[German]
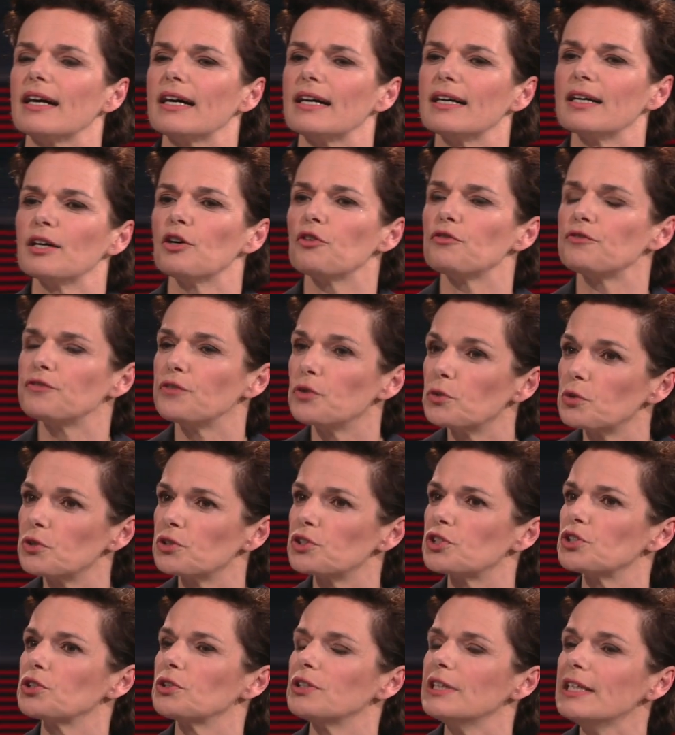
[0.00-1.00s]
äh,
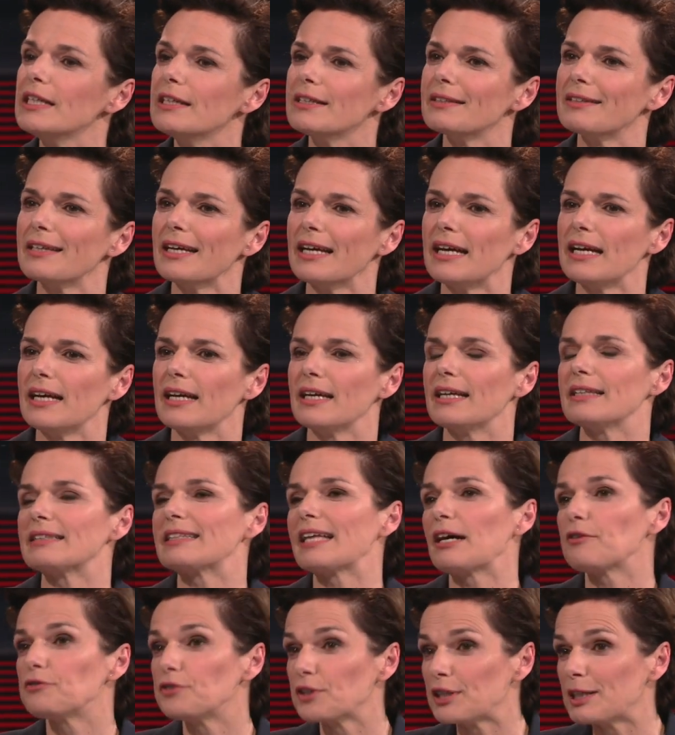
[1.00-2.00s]
funktionieren.
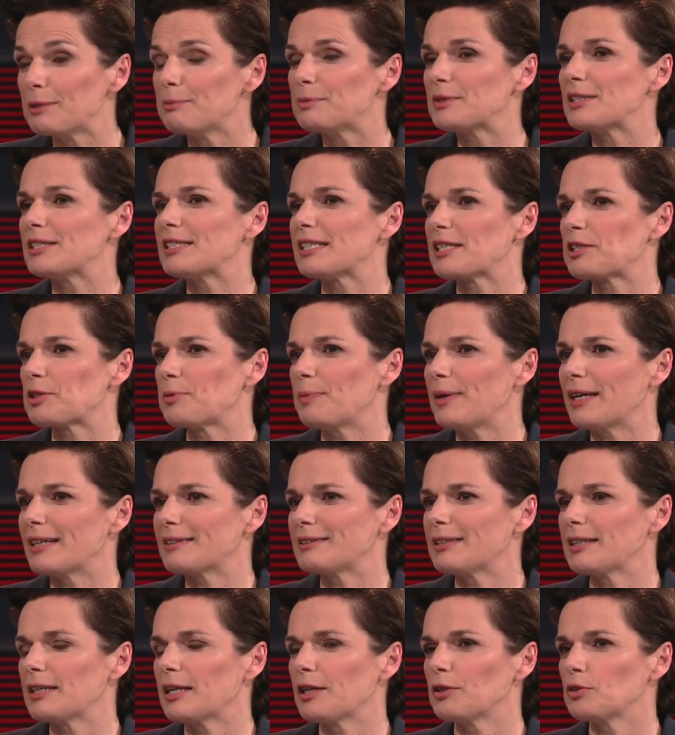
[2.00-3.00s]
Dafür gibt es
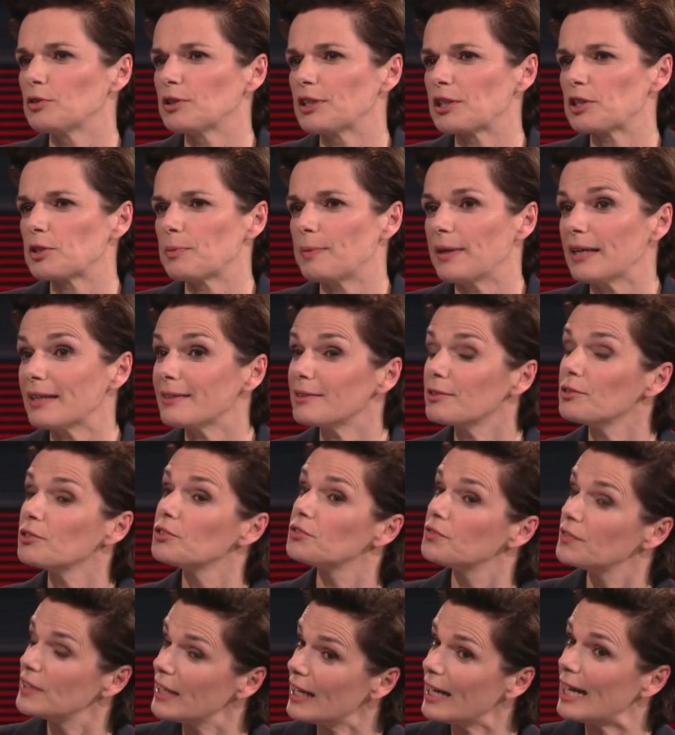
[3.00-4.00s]
Expertinnen und Experten
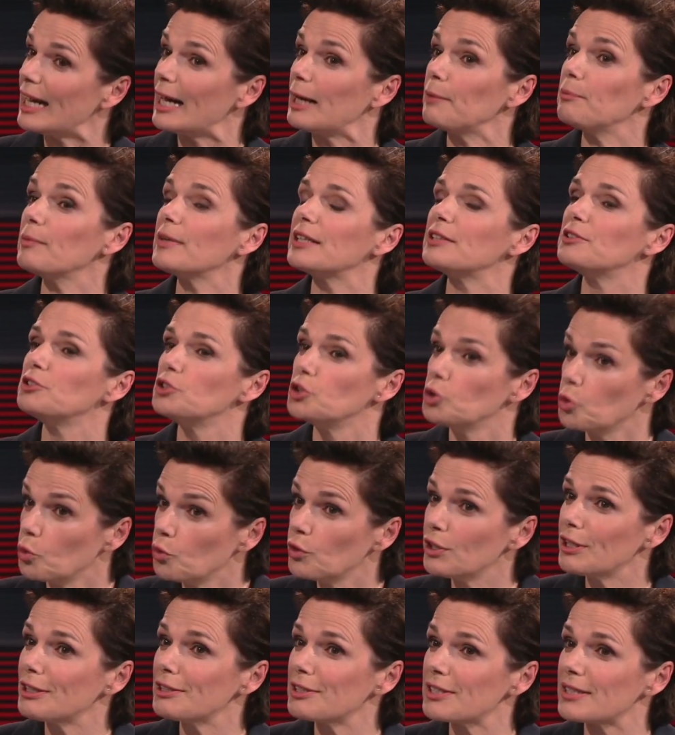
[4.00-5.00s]
und wir haben ein
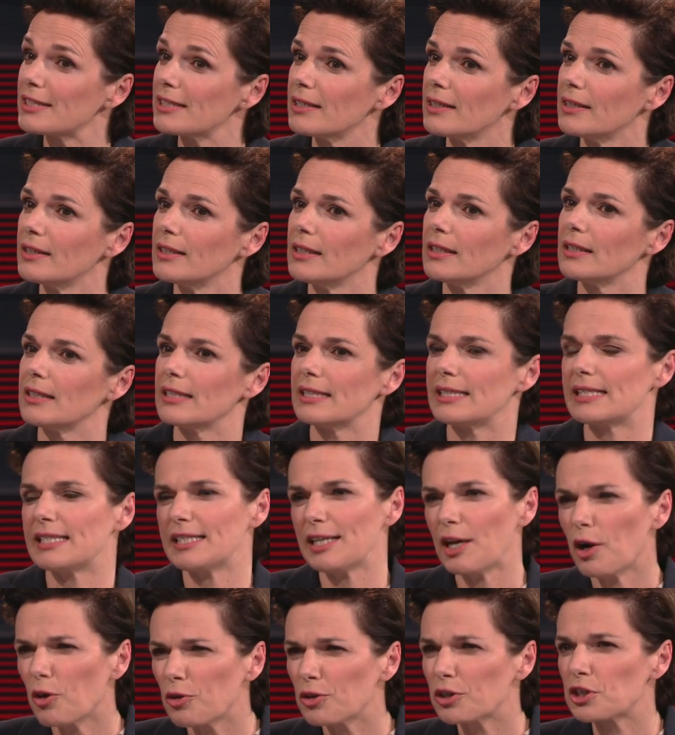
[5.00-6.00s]
junges,
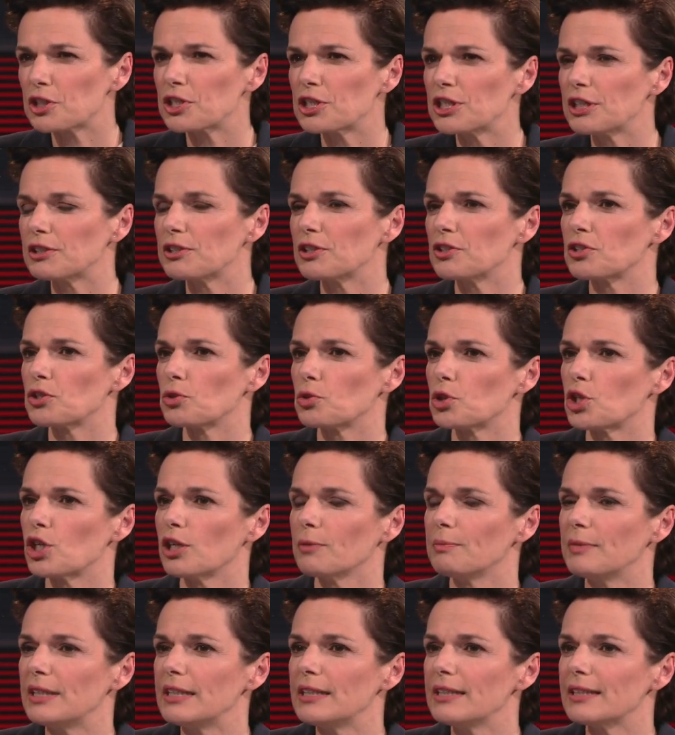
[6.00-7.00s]
sehr engagiertes
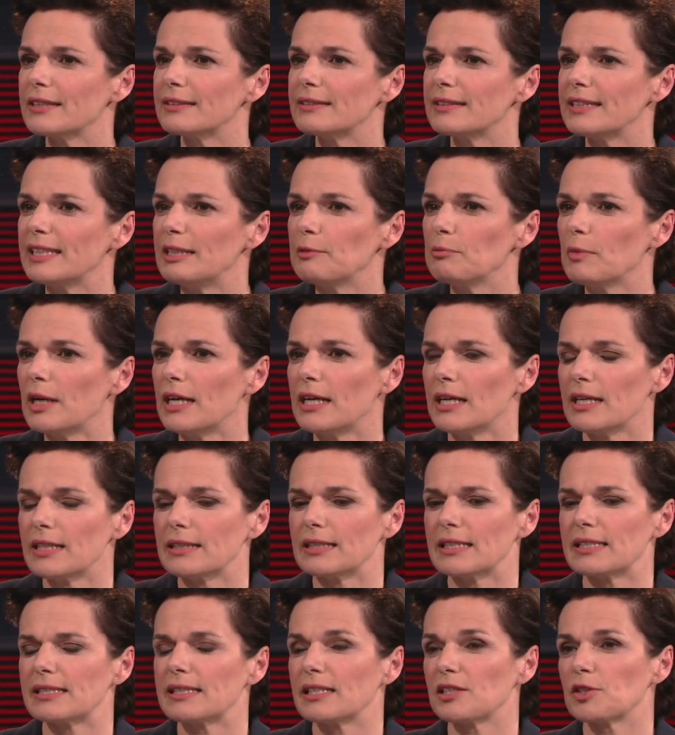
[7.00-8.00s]
Social-Media-Team,
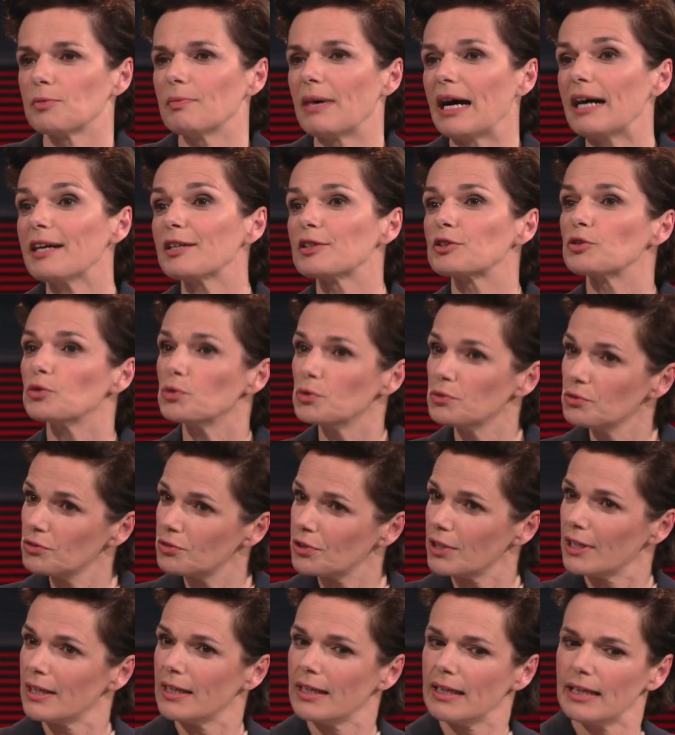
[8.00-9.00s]
das das macht
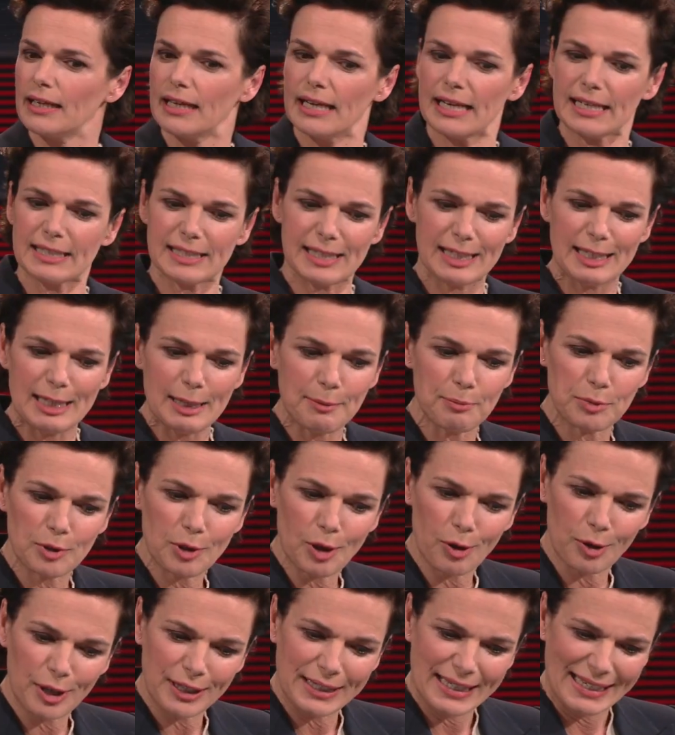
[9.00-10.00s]
und es gibt
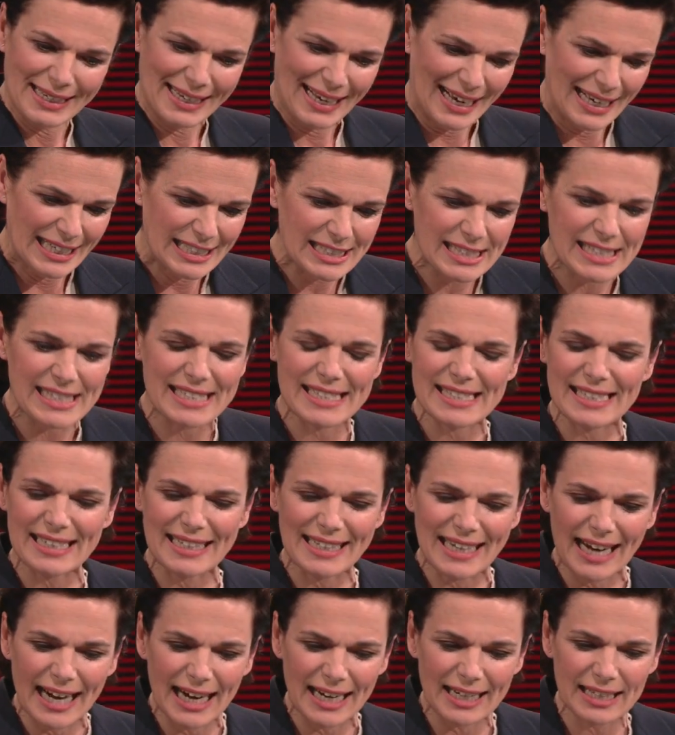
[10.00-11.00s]
auch eine ganz
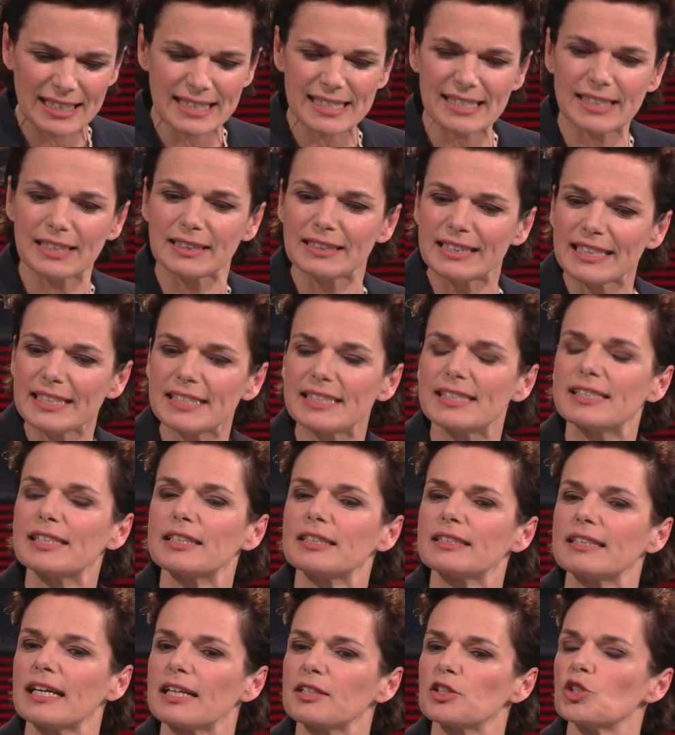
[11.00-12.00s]
klare
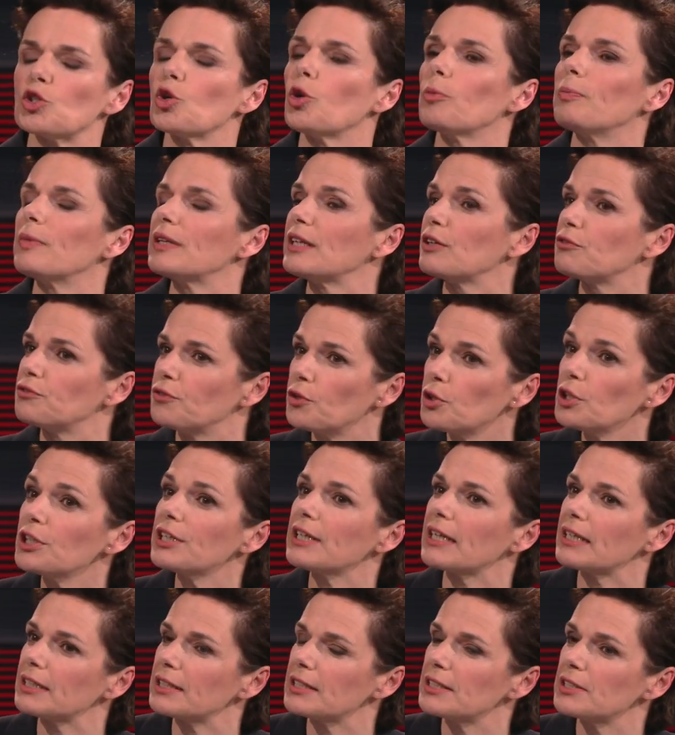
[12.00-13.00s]
Statistik dazu, ob man
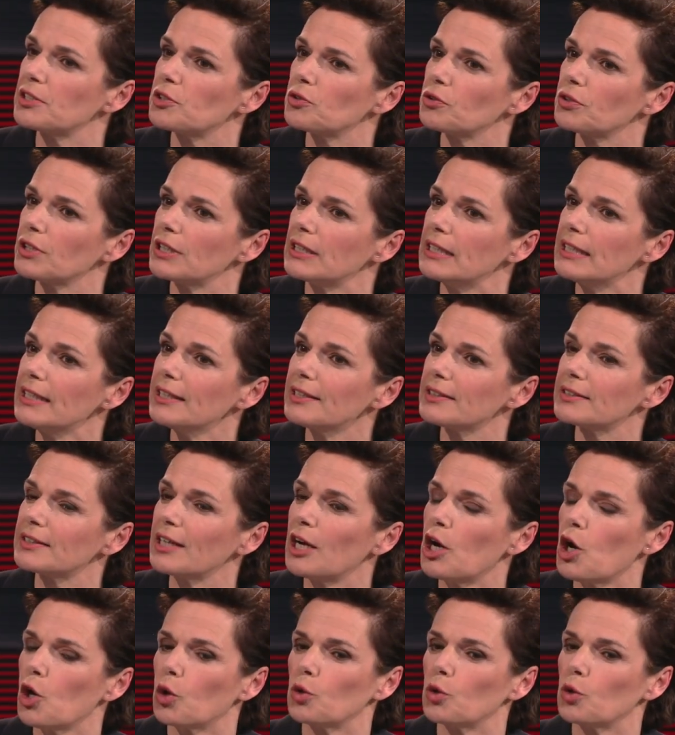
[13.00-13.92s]
erfolgreich ist oder nicht.